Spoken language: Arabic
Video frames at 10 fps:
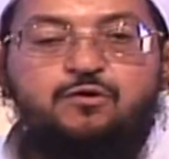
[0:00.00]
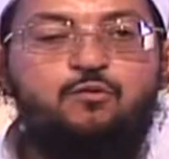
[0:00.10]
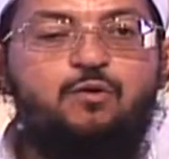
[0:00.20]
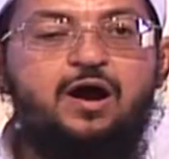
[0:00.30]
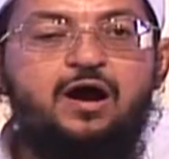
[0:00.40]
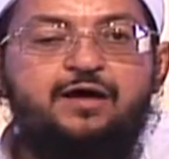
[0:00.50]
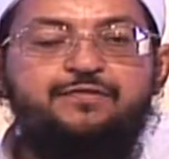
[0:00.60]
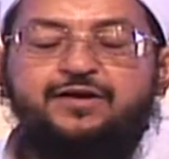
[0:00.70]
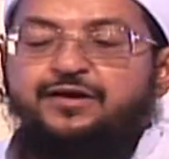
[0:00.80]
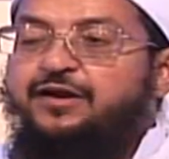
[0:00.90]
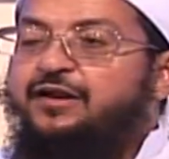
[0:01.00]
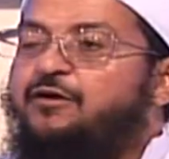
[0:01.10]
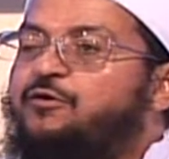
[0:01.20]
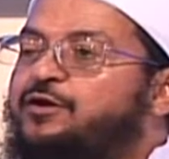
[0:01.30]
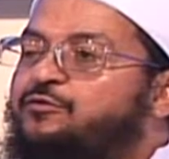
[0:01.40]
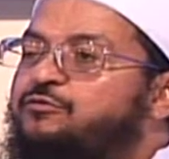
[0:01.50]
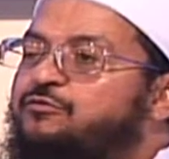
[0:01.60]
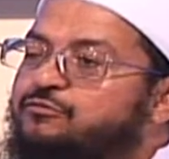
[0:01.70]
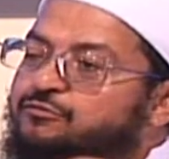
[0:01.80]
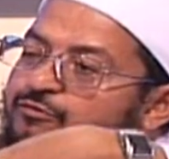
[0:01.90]
وذكر الله
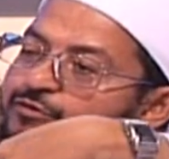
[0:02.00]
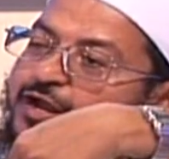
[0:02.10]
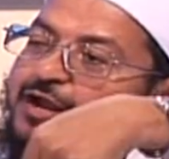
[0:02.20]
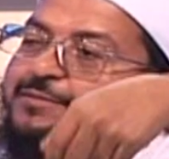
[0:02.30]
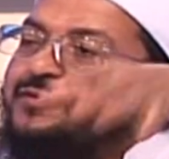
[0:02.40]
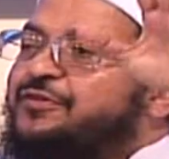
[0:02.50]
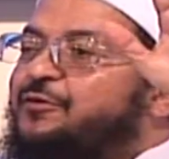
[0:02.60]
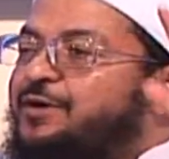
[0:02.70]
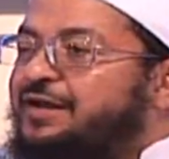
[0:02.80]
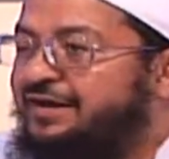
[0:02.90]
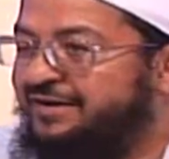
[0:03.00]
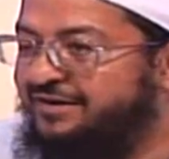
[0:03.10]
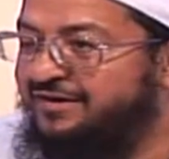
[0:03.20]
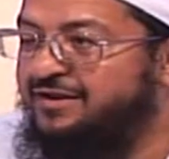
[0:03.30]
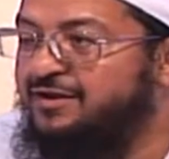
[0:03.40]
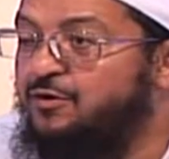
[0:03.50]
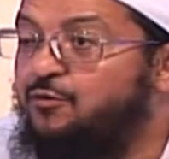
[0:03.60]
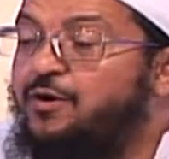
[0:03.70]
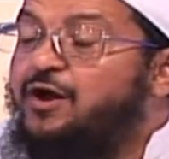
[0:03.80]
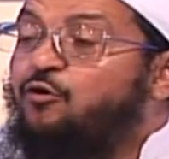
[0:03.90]
عنه كلاما طويلا
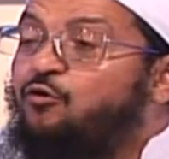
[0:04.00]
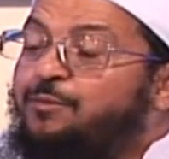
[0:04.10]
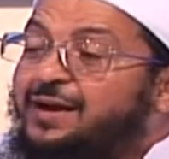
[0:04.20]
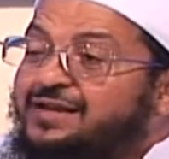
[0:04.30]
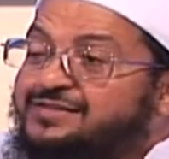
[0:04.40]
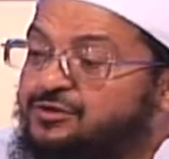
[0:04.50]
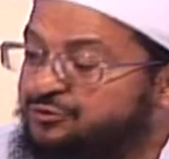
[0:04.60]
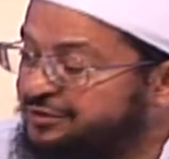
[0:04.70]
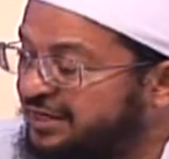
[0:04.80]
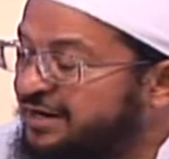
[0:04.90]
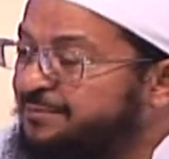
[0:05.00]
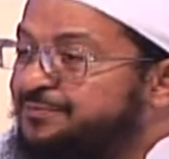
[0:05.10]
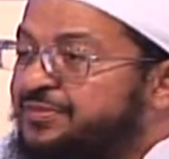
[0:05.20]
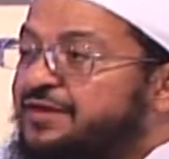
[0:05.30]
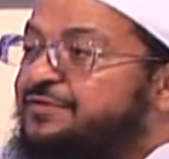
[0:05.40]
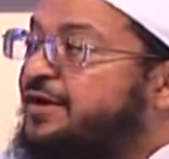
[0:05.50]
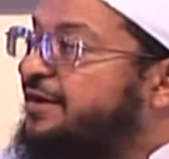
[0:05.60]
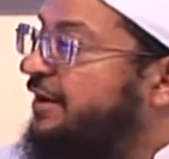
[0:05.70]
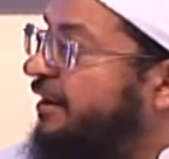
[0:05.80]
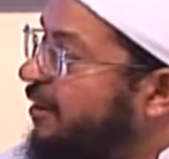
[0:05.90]
ويعقوب عليه الصلاة والسلام
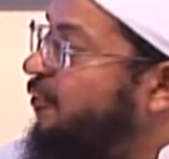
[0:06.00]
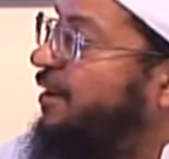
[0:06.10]
ذكر الله